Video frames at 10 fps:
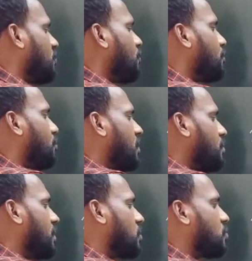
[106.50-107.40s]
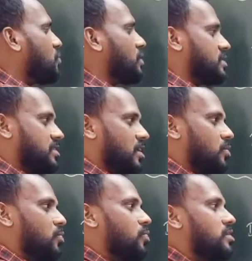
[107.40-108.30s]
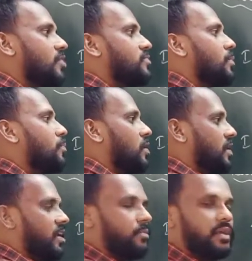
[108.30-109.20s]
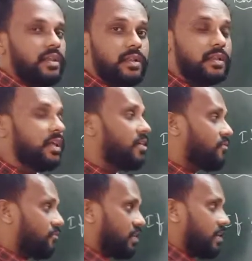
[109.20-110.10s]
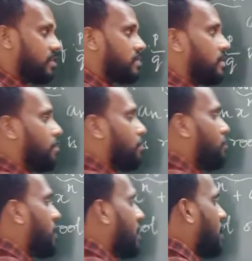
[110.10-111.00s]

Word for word: இஃப் பி பை கியூ இஸ் ஏ ரூட் ஆஃப் த பாலினாமியல் வித் பி